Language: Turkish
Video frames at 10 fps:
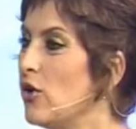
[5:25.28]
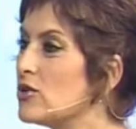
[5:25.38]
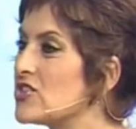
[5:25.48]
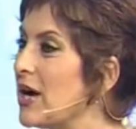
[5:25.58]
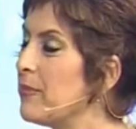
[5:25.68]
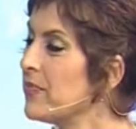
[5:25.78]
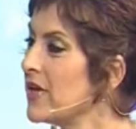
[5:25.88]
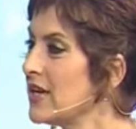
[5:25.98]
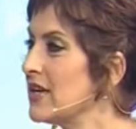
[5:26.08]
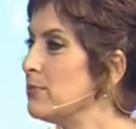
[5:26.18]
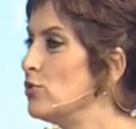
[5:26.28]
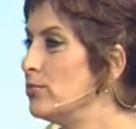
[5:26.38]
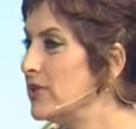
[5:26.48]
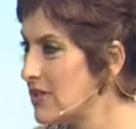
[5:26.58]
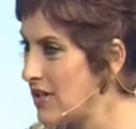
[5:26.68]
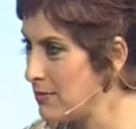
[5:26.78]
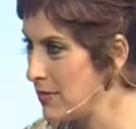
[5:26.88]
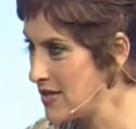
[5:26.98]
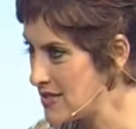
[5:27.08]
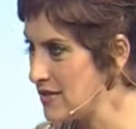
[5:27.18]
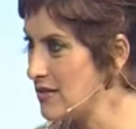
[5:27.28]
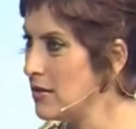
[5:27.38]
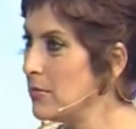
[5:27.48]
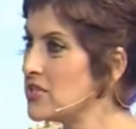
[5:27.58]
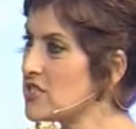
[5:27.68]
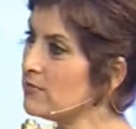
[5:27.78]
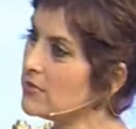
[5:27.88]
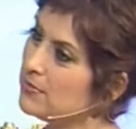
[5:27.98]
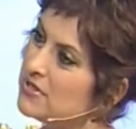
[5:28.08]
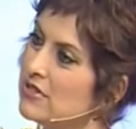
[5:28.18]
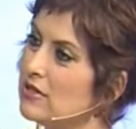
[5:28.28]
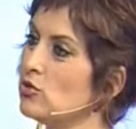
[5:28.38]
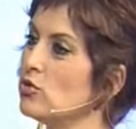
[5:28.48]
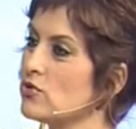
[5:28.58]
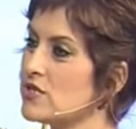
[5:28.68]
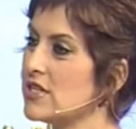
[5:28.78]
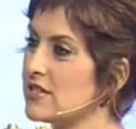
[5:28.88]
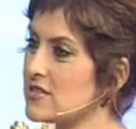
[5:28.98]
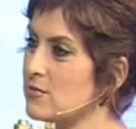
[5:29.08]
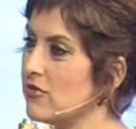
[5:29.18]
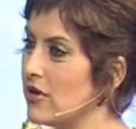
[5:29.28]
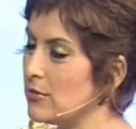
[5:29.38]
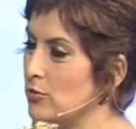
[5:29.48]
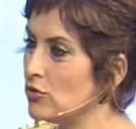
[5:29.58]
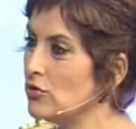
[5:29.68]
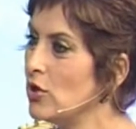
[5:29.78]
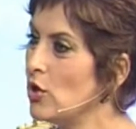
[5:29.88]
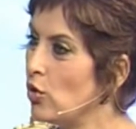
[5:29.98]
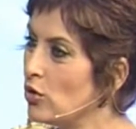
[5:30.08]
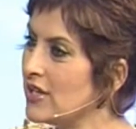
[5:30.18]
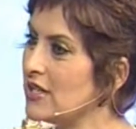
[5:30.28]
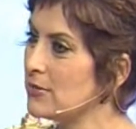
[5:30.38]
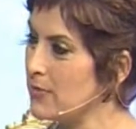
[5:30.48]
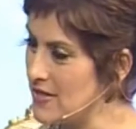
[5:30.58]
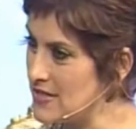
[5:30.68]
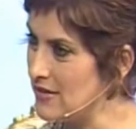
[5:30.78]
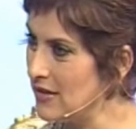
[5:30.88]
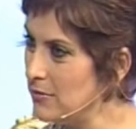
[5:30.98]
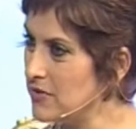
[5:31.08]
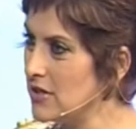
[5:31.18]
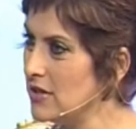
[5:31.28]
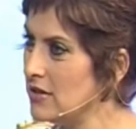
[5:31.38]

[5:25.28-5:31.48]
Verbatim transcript: Hocam e, bulimiyadan bahsettik ama şimdi bir de anoreksiye kısmı var bunun. Ondan da bahsedelim ki.